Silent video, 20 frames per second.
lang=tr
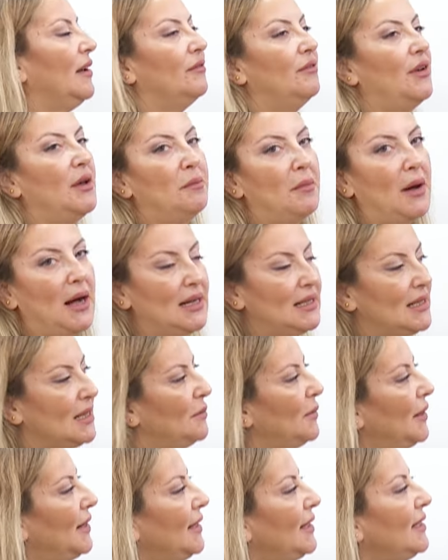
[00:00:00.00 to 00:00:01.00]
ve
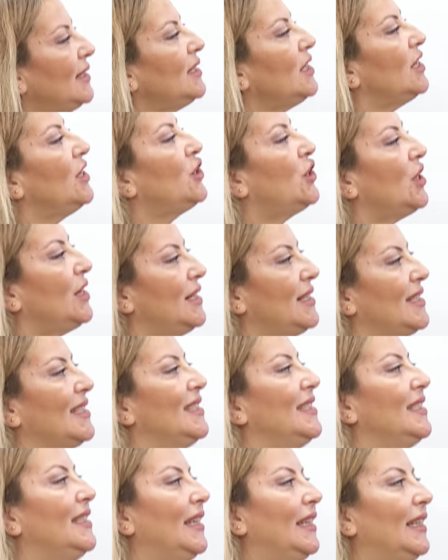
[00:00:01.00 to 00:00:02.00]
malzemenin
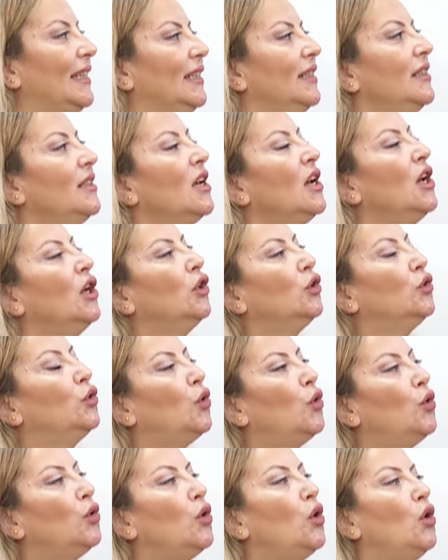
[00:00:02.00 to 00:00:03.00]
içerisindekinin
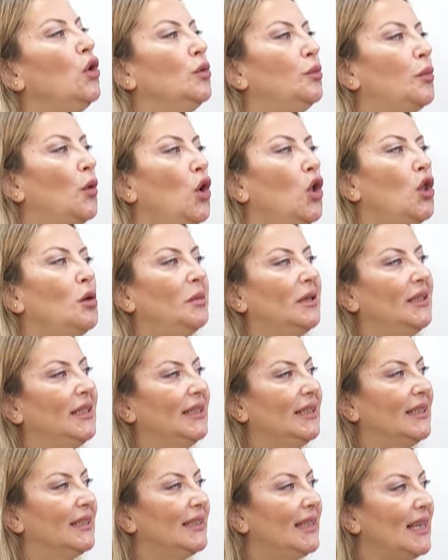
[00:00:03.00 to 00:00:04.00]
doğru olup
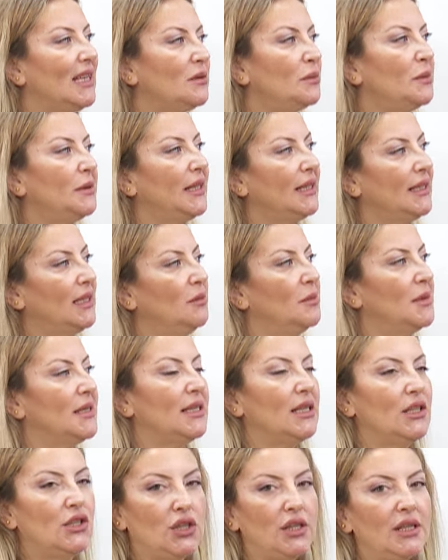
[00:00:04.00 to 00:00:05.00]
olmadığının tespit
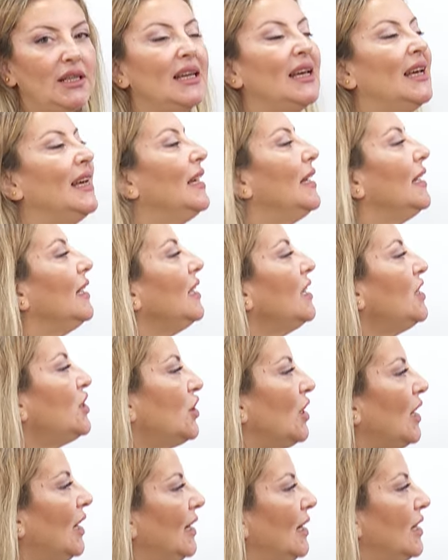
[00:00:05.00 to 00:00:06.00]
edilmesi için iç
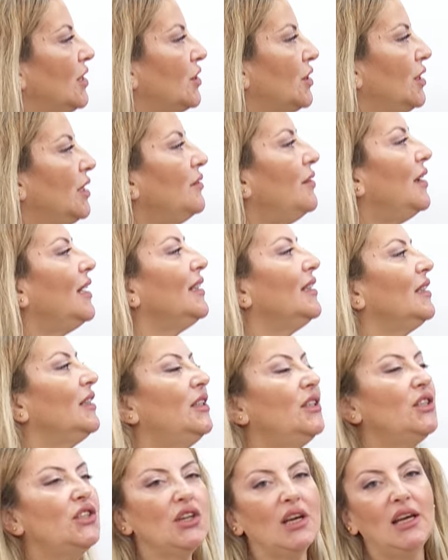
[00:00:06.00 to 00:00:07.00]
eleştiri ve
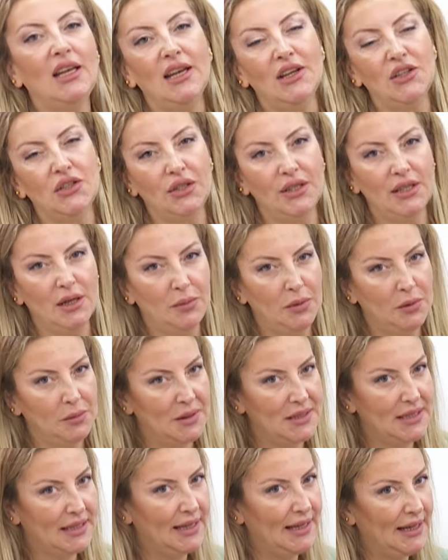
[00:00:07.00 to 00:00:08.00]
dış eleştiri
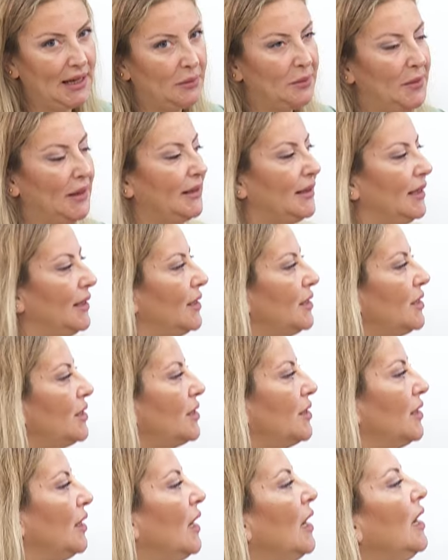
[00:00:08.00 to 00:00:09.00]
yapılması
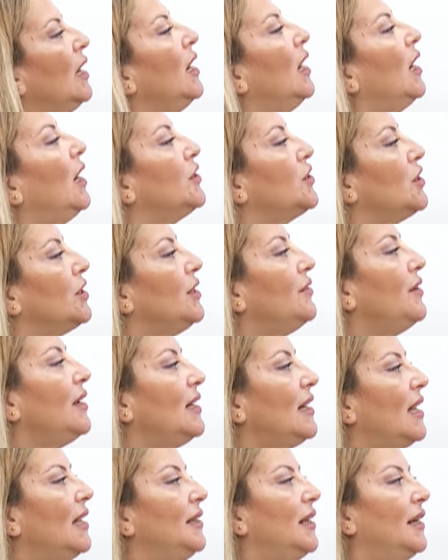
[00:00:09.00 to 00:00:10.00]
gerekmektedir. Aşağıda
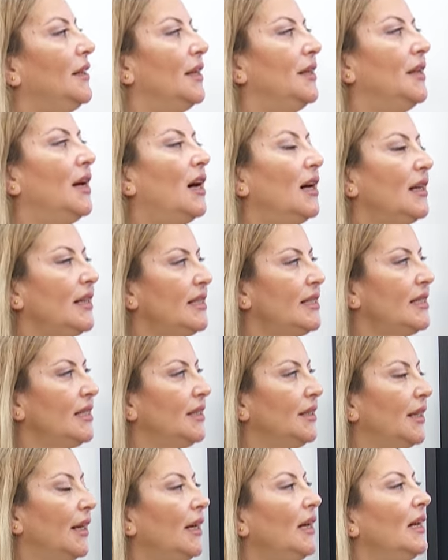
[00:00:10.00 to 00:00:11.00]
verilenlerden
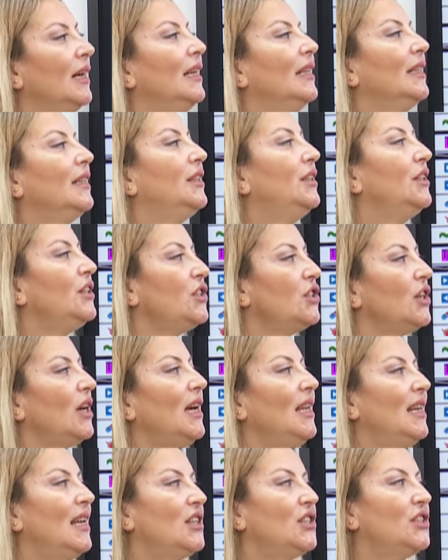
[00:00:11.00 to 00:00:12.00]
hangisinde dış
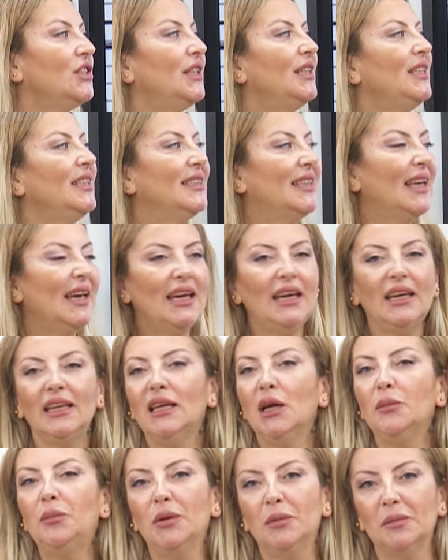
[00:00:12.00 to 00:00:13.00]
eleştiri de
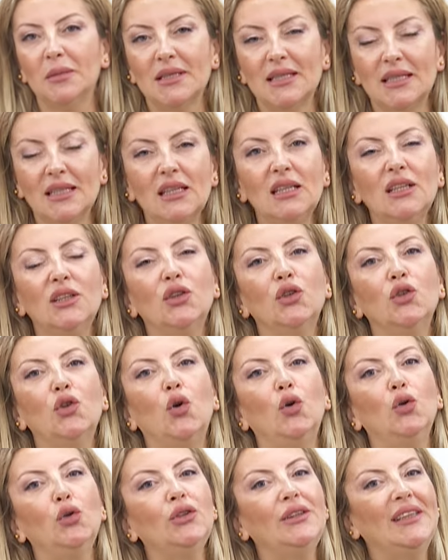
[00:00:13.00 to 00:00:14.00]
yapılması
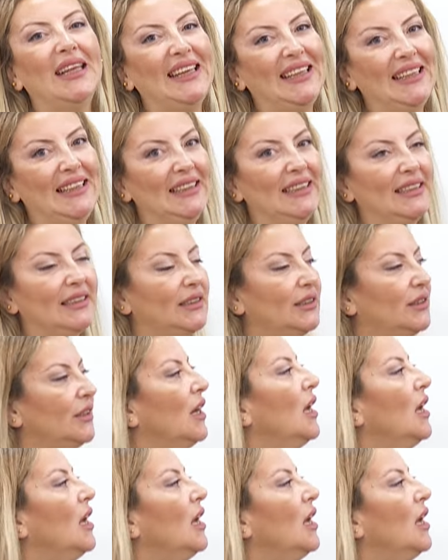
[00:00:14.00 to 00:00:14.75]
doğru değildir?